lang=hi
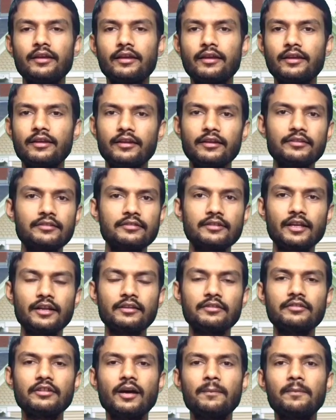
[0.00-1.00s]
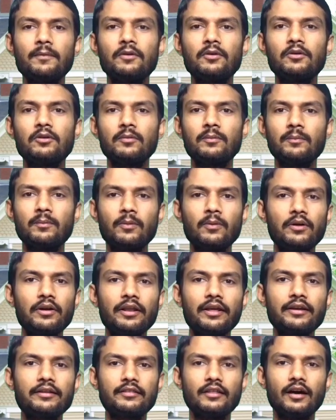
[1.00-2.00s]
कि किस तरह से आप लोग को
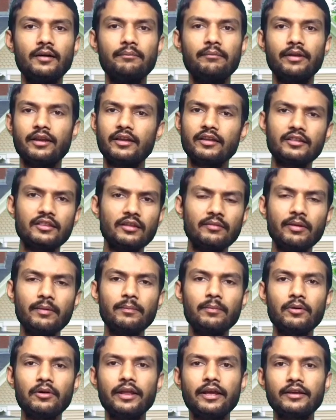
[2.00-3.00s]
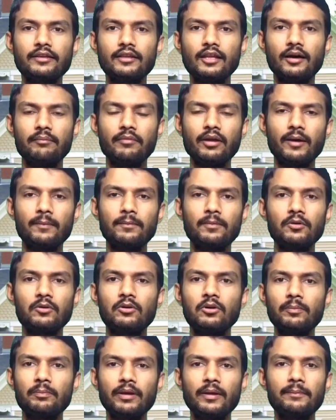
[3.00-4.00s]
बोर्ड एग्ज़ाम में किसी भी बोर्ड एग्ज़ाम में आप
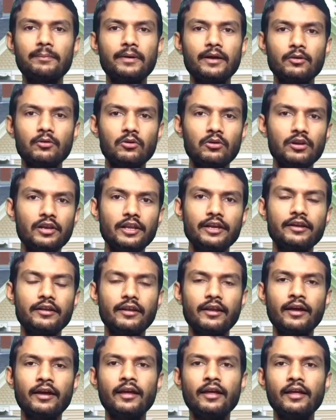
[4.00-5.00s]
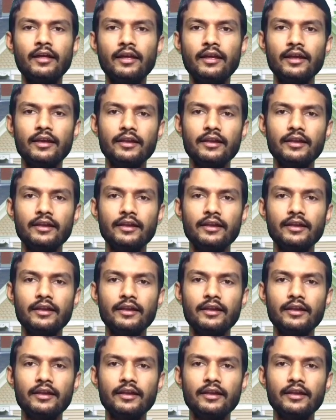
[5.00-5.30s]
लोग को पेपर को लिखना है